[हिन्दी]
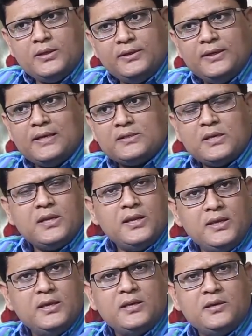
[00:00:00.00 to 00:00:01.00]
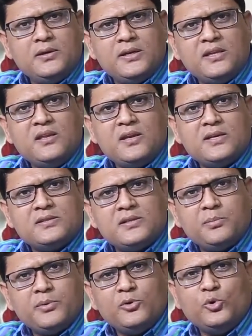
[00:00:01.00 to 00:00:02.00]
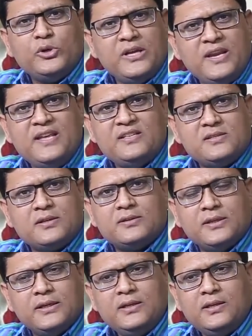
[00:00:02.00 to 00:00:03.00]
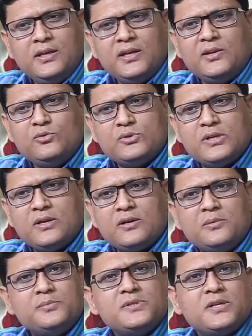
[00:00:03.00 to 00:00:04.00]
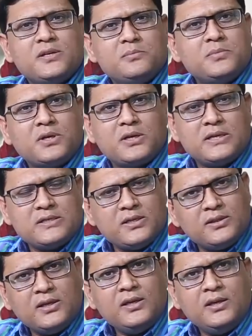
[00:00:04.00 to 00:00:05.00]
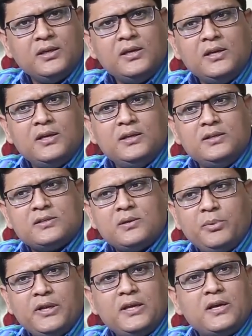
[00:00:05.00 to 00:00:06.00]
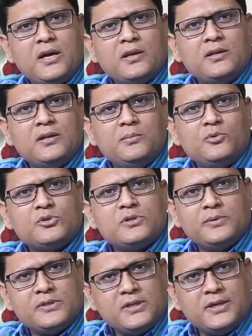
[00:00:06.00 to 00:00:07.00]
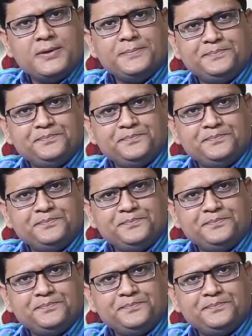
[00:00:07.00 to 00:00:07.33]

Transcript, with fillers: यह ऐसा नहीं है कि केंद्र के स्तर पर हो ही नहीं सकते हैं लेकिन उसे कम से कम रखा जाता है इसका पहले कारण हम लोग समझ लें